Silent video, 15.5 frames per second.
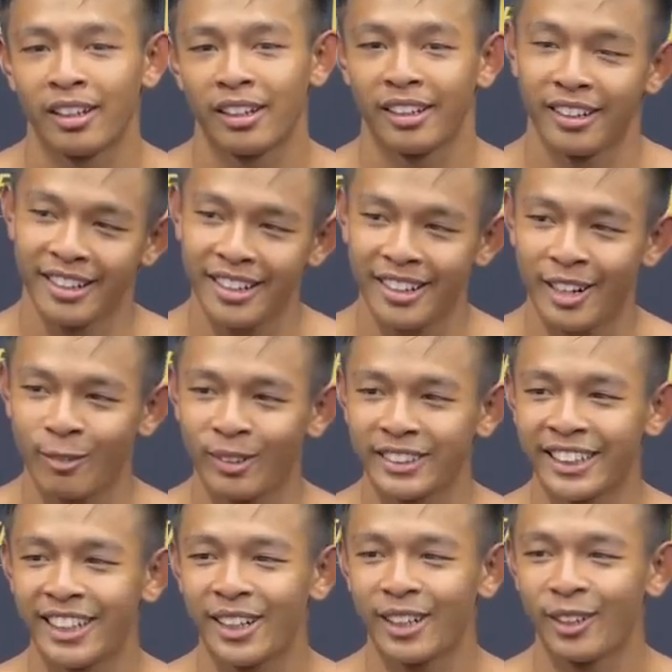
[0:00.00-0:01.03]
เอ้ยเรามา
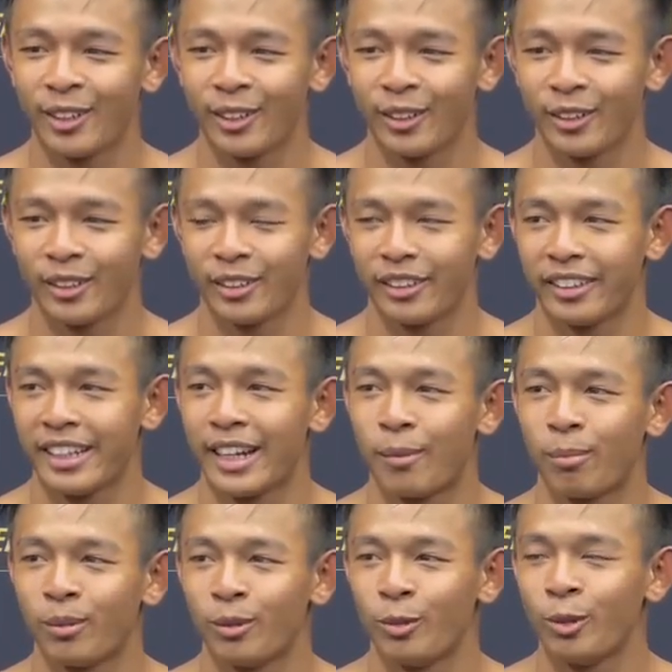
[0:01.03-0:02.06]
เจอระดับ
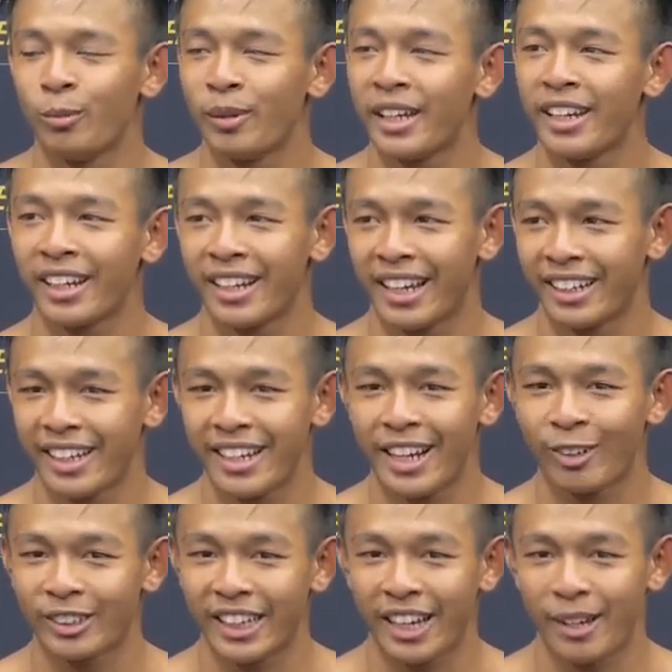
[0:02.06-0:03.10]
รุ่นพี่ขนาดนี้เรา
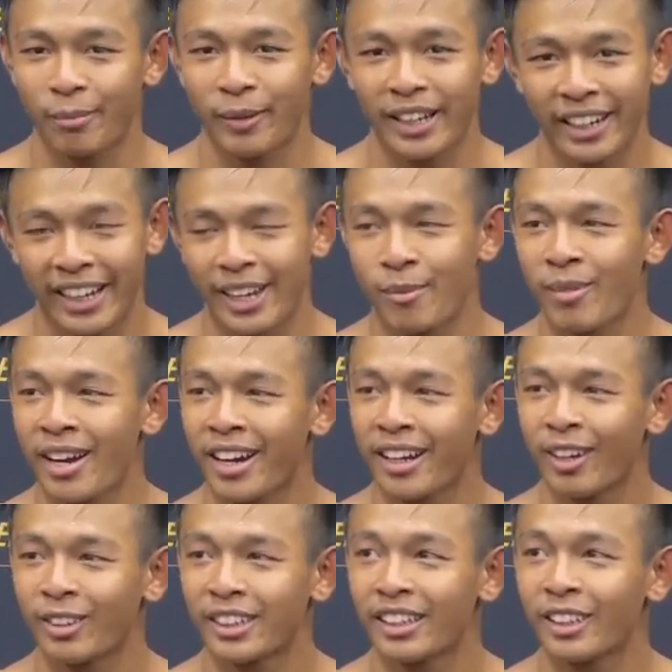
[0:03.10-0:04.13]
จะเป็นยังไงมั่ง
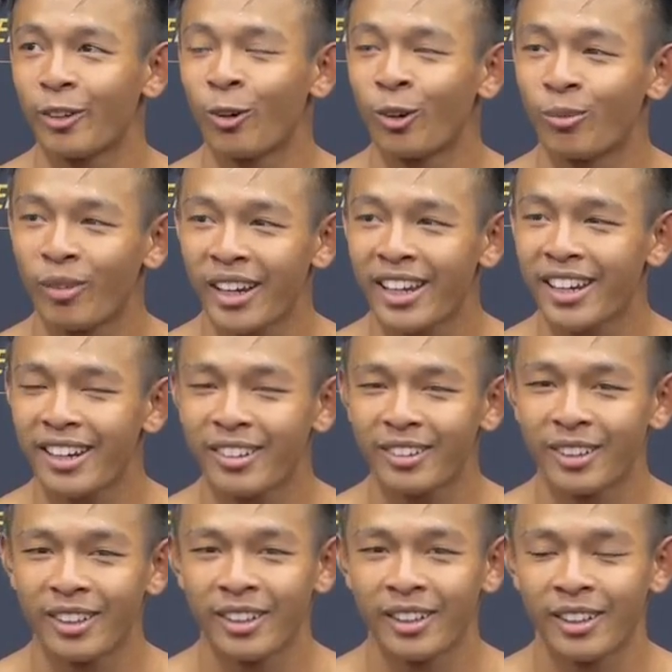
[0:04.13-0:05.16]
เราจะโดนไหมเรา
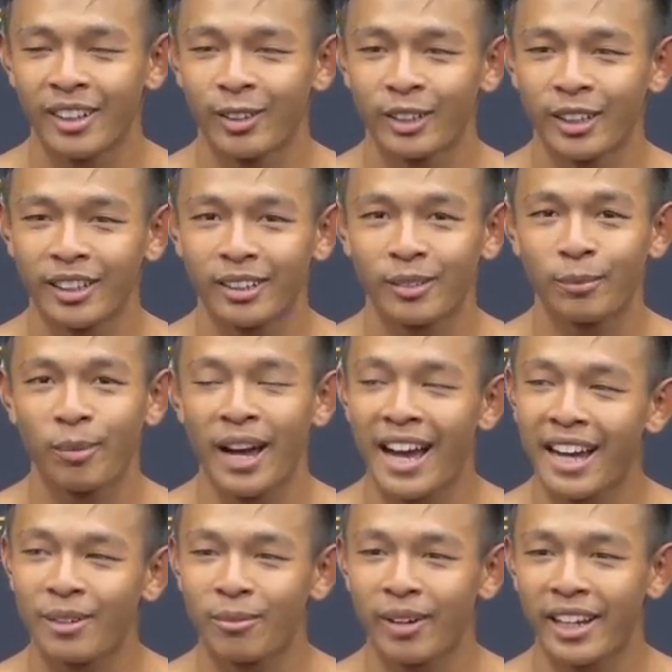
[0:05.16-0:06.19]
เราจะพลา
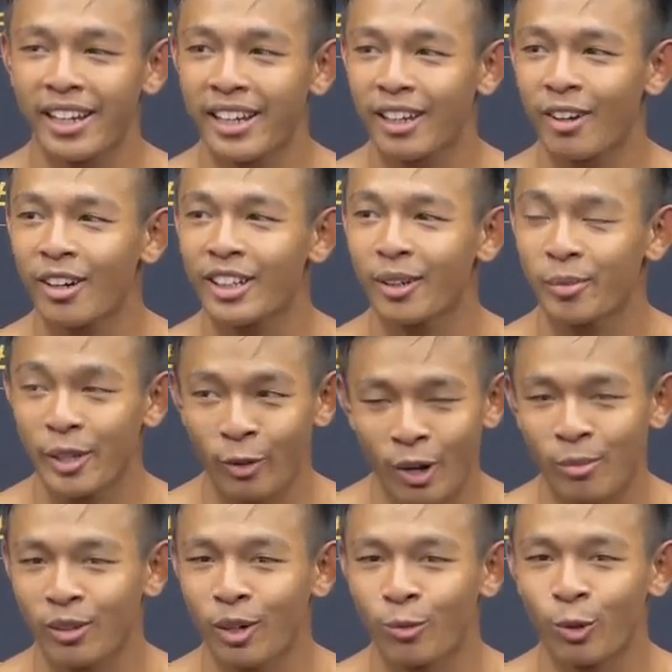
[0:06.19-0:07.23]
ดไหมก็ยังมีความ
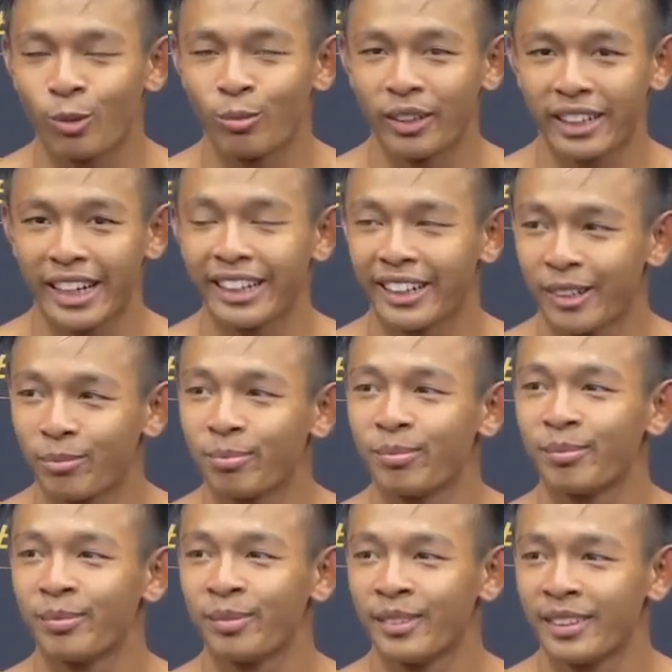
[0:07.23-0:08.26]
กังวลเหมือนกันครับ
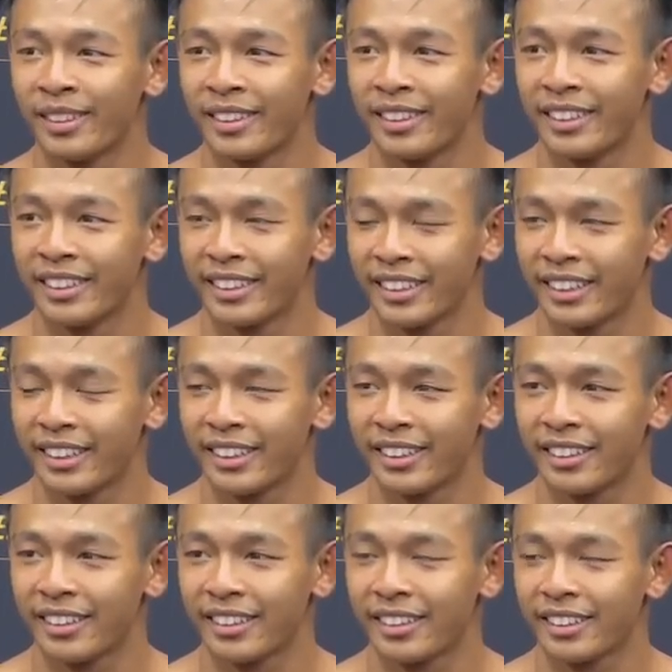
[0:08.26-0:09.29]
โซยก็
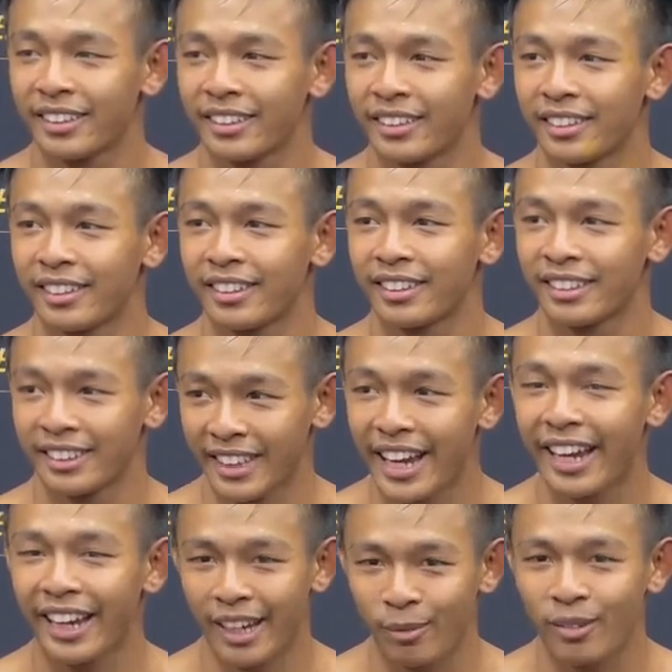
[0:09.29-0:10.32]
เครียดเหมือนกันว่ากันเถอะ
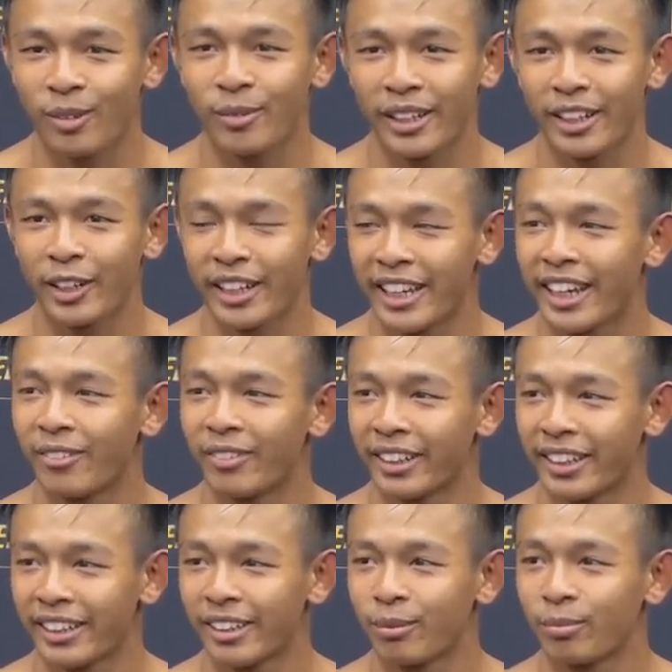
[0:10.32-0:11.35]
ใช่ครับ ก็มีเครียดเหมือนกั
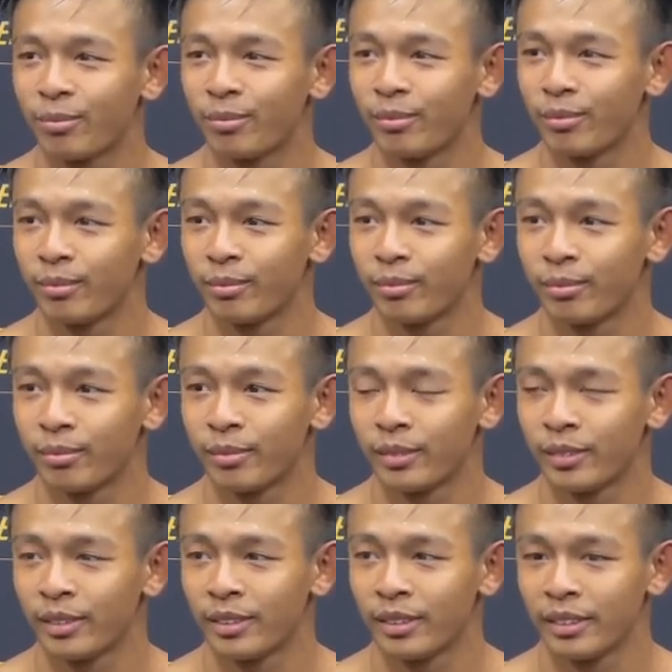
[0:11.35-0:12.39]
นครับแต่ก็ทำการบ้านใน
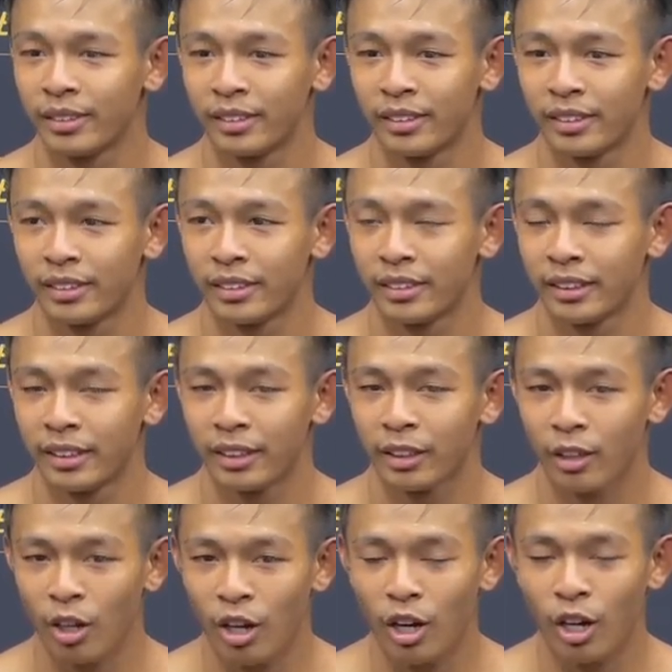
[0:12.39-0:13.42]
การดูเทปเขา
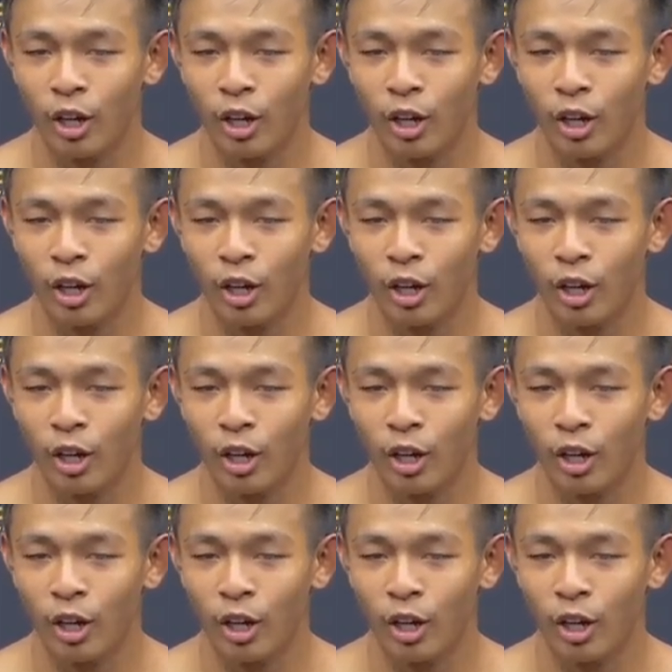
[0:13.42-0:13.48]
ก็